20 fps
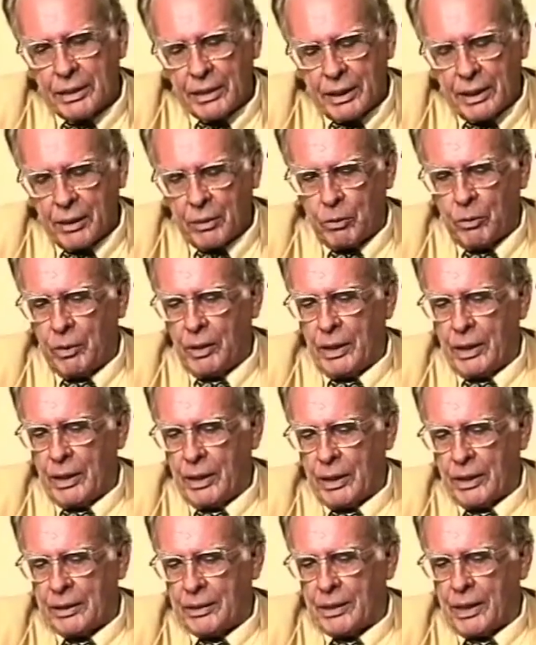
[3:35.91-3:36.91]

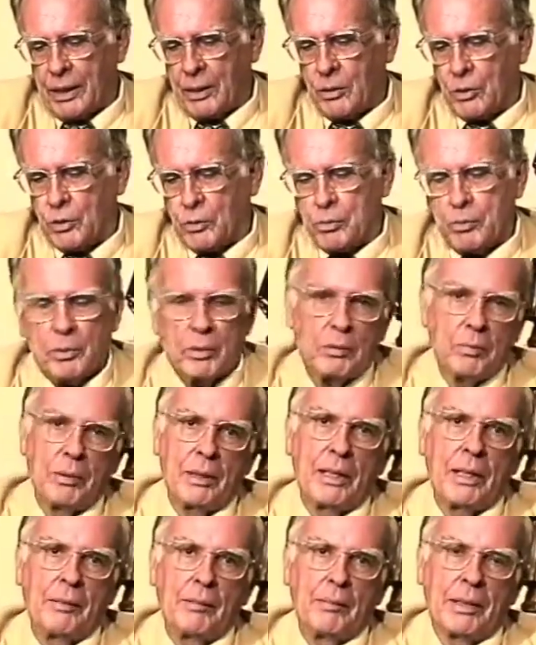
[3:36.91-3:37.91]
tranquila, sem os
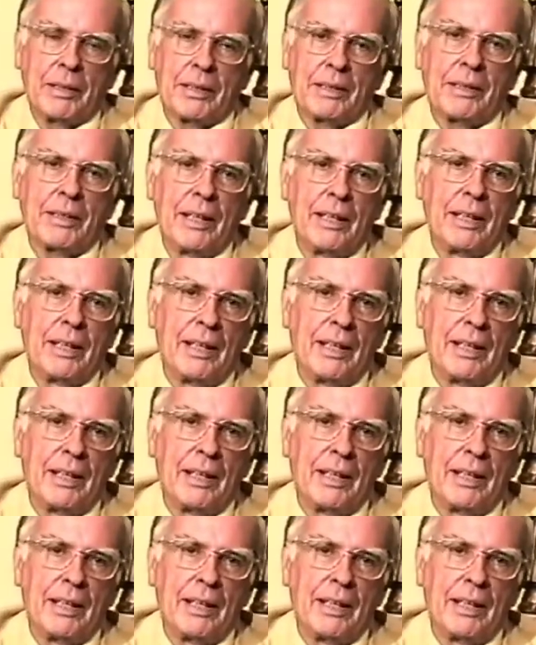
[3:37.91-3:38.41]
problemas